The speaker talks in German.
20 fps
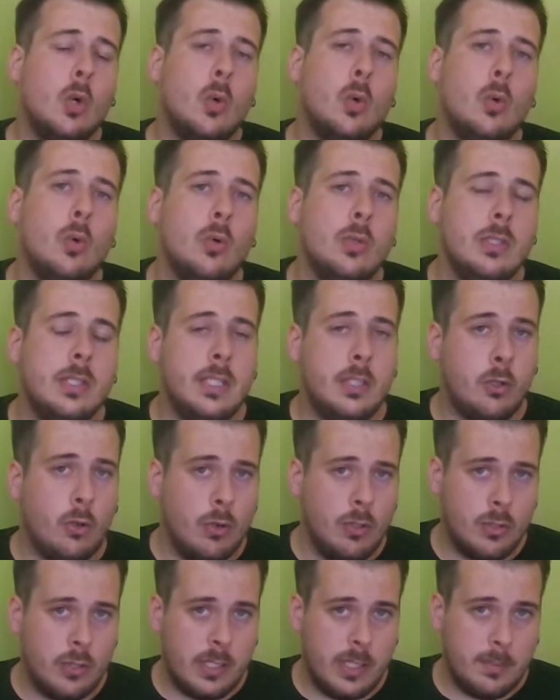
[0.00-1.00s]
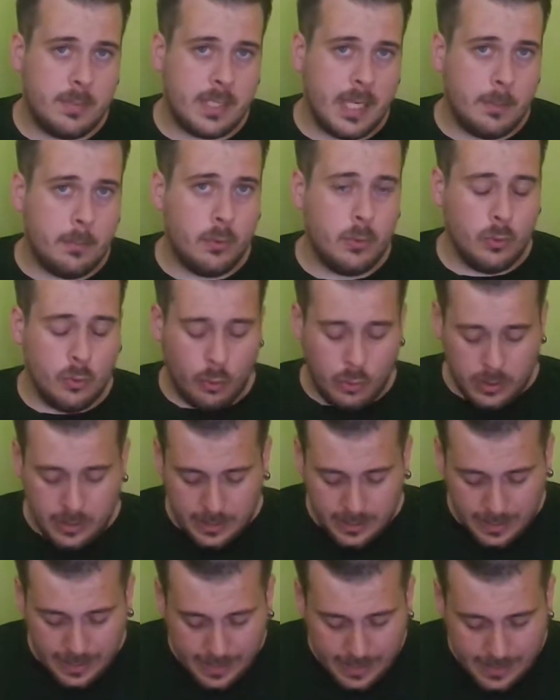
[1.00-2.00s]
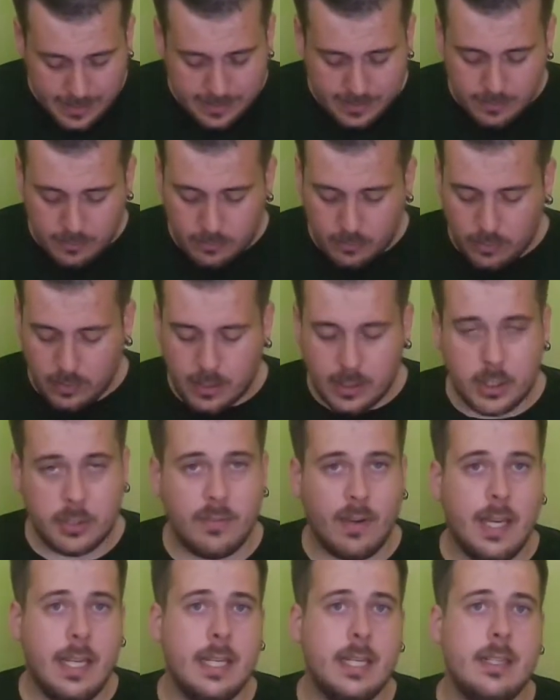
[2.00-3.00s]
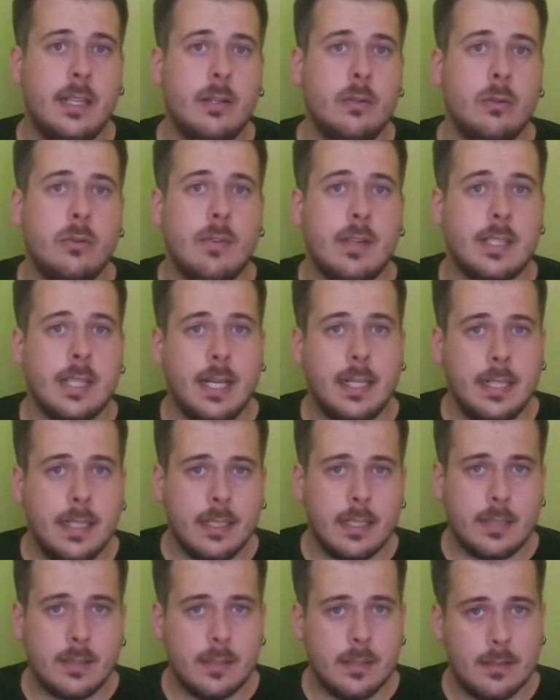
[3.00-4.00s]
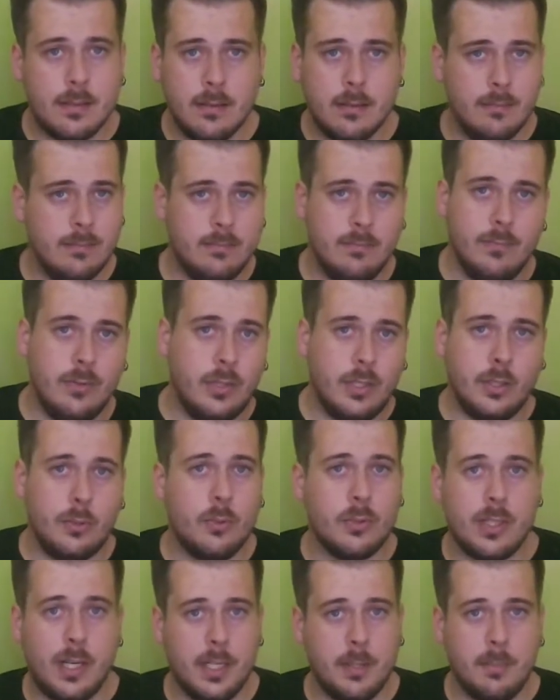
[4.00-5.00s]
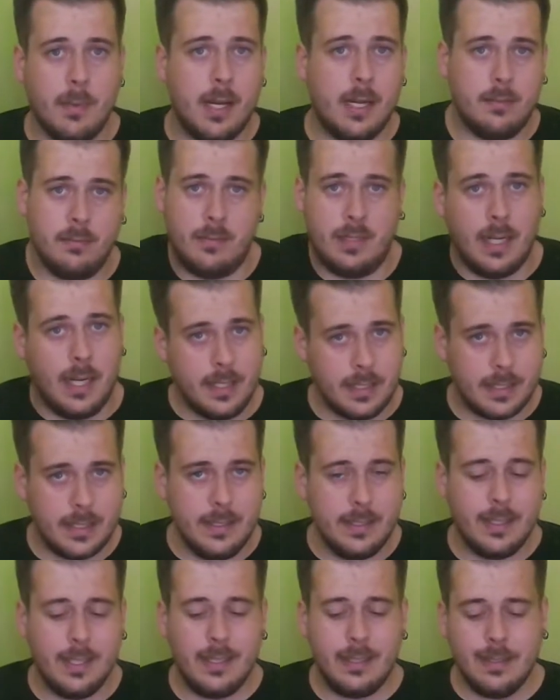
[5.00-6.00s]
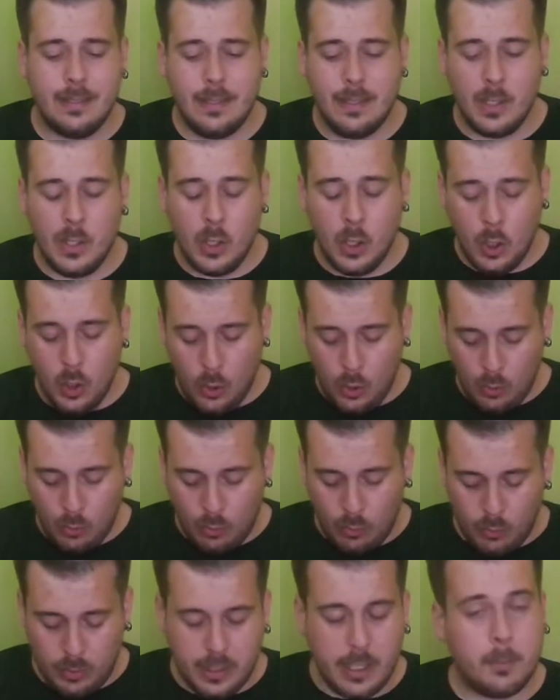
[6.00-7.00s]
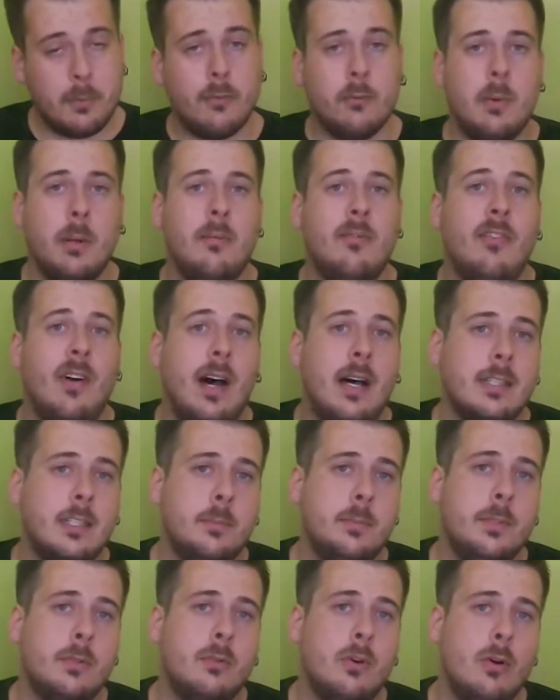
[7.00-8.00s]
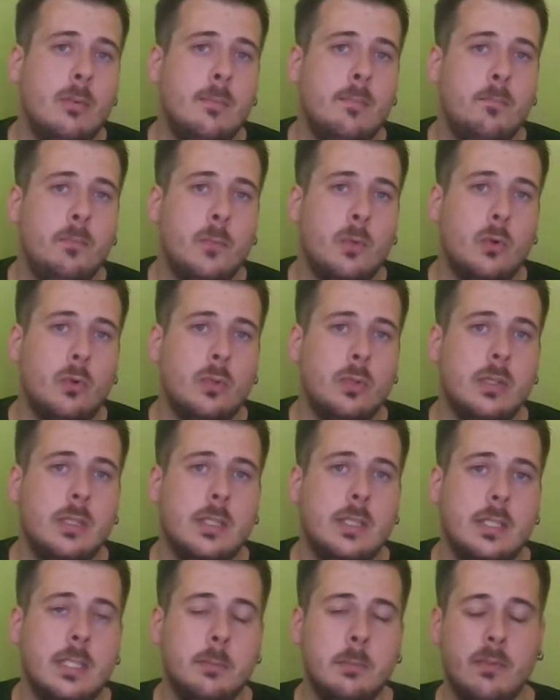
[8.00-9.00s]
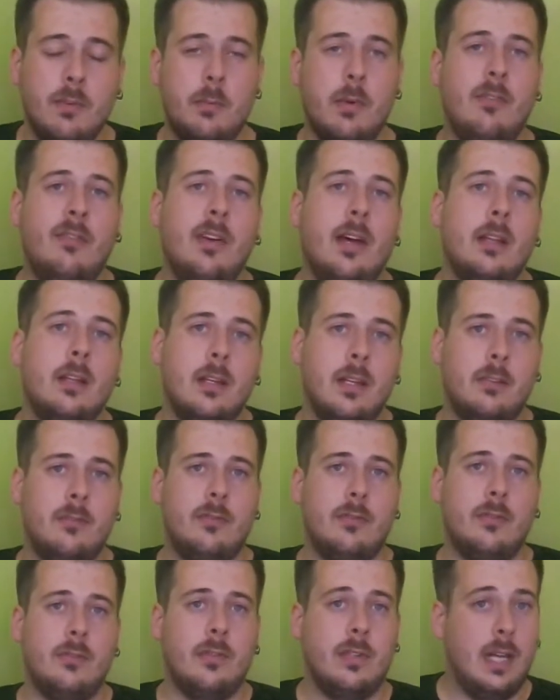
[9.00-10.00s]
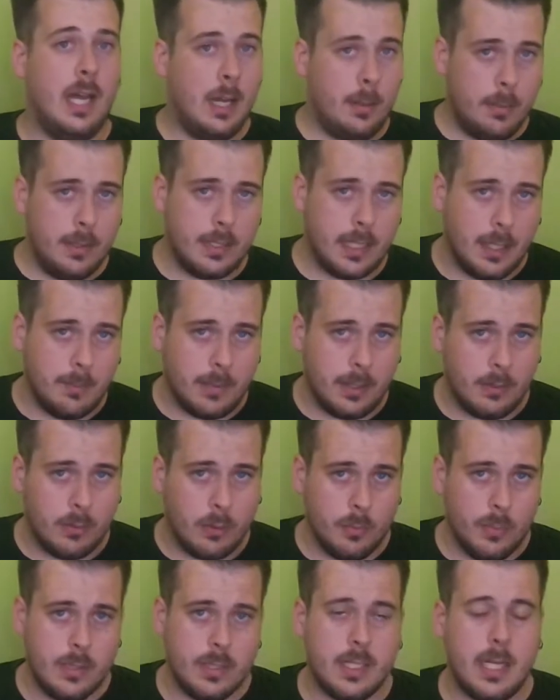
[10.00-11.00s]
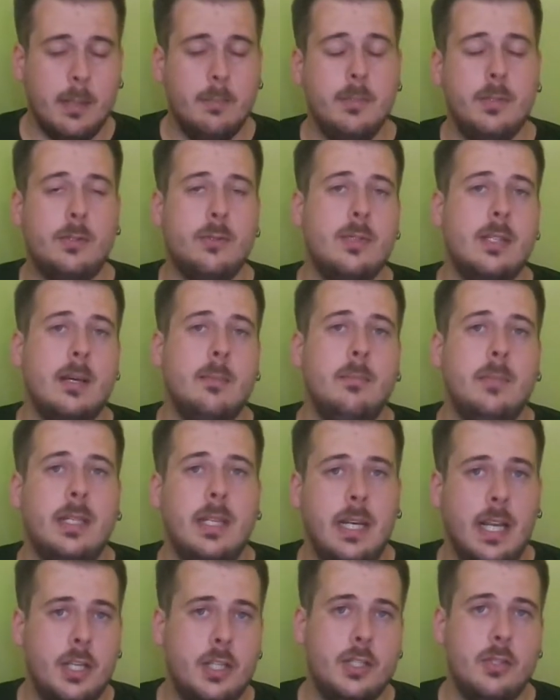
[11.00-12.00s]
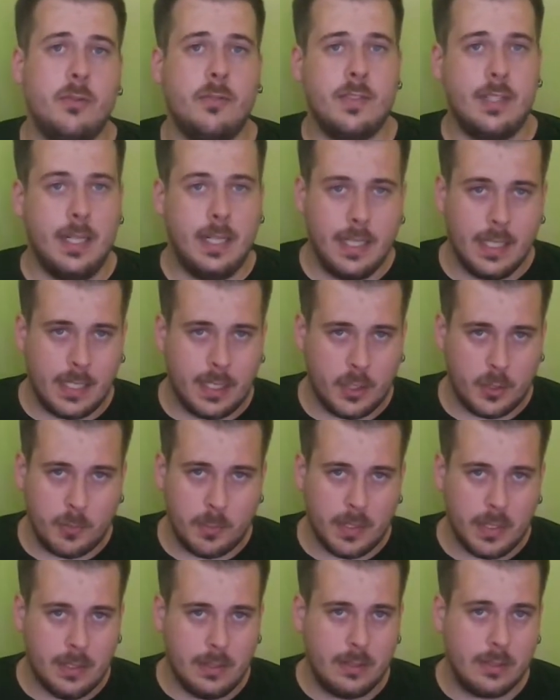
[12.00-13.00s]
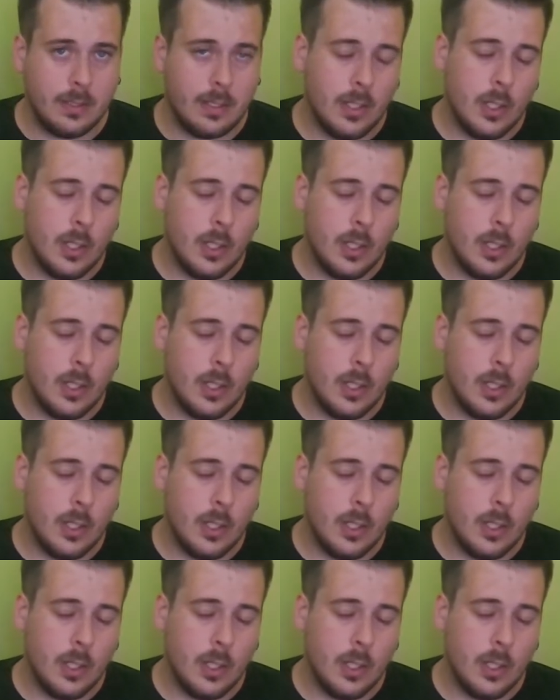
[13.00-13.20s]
und ich konnte zu dem Zeitpunkt noch nicht lesen oder geschweige denn irgendwas anderes wirklich großartig machen, ein kleines Kind halt. Und ich habe es von meinem Vater bekommen und immer wenn mein Vater dann von der Arbeit heimgekommen ist, haben wir zusammen The Legend of Zelda gespielt.